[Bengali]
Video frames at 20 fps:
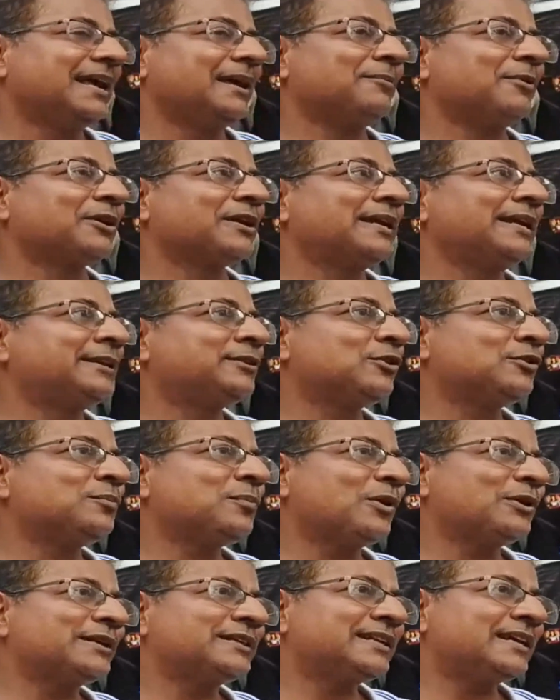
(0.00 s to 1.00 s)
এবার কিটন
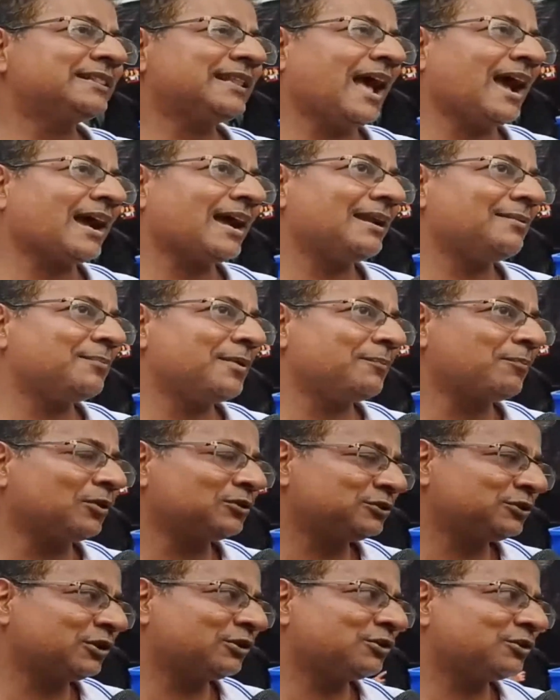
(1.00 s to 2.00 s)
বডিটা থাকার
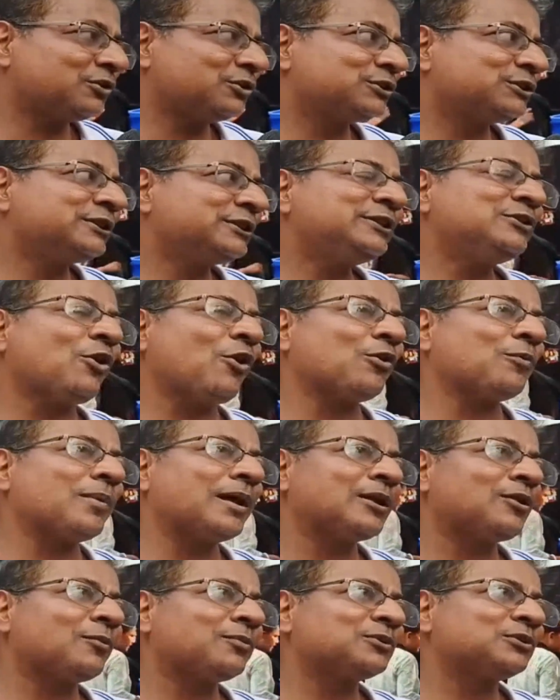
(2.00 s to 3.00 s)
বিপজ্জনক হচ্ছে নর্মাল
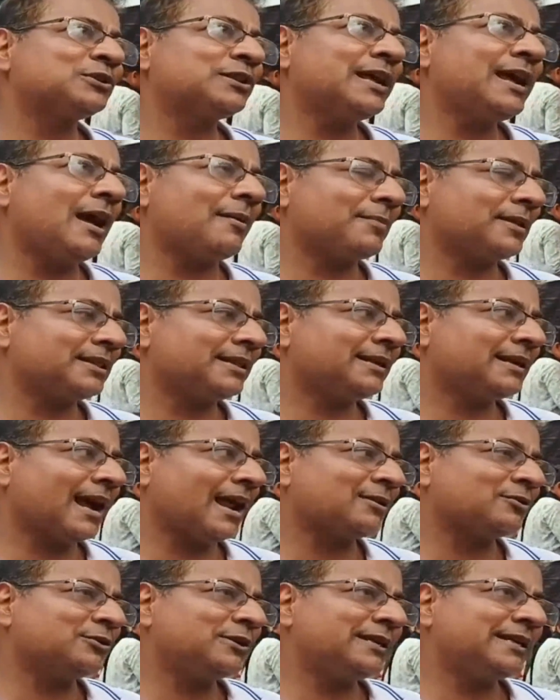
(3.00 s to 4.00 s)
অবস্থায় আমাদের
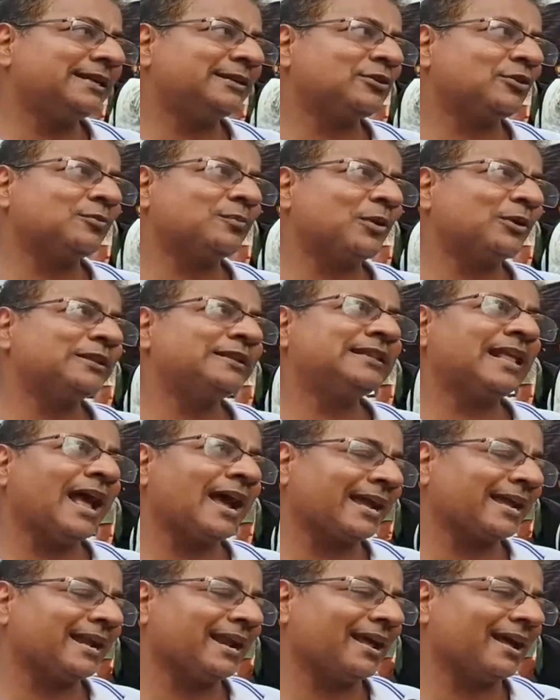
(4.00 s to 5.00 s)
কারোরই কিটন বডি
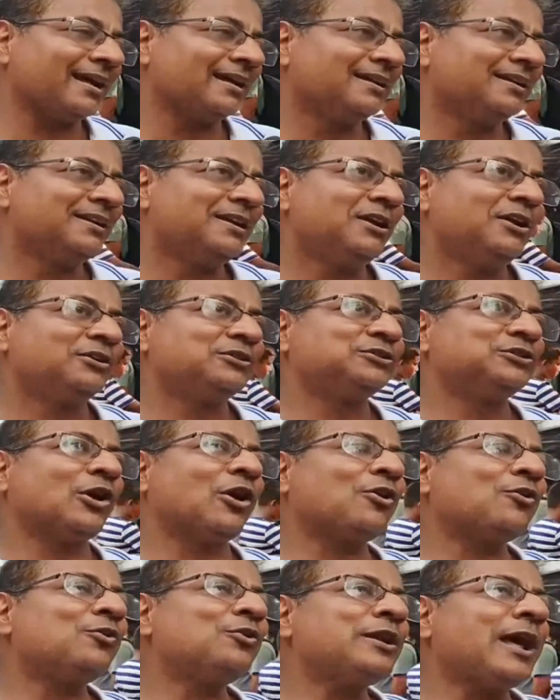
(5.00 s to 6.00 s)
থাকে না
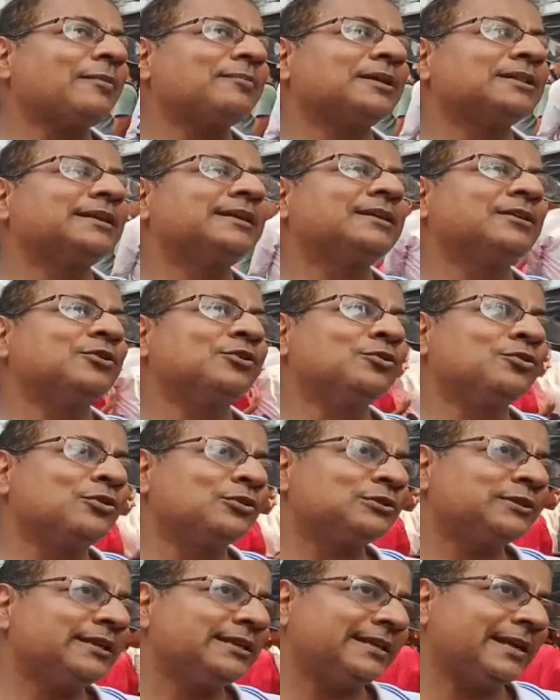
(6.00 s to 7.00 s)
যখন আমাদের
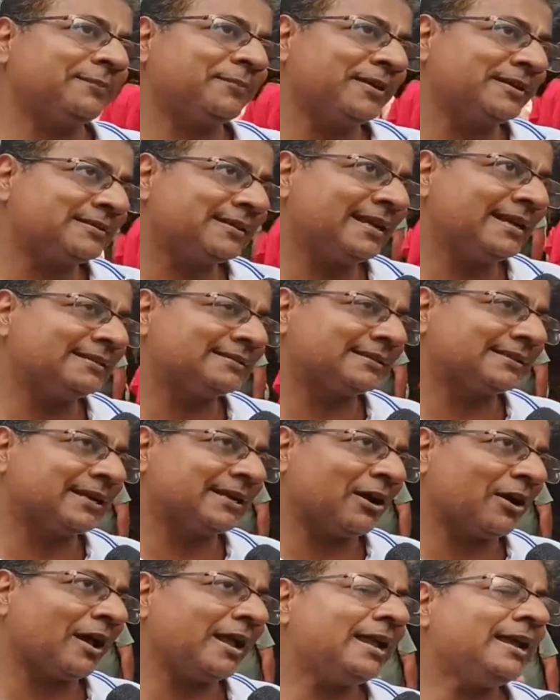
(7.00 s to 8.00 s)
গ্লুকোজের ডেফিসিয়েন্সি
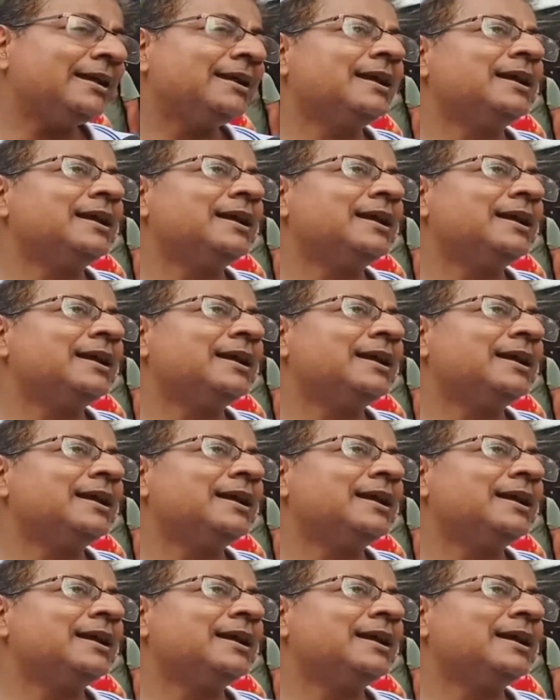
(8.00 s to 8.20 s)
হয়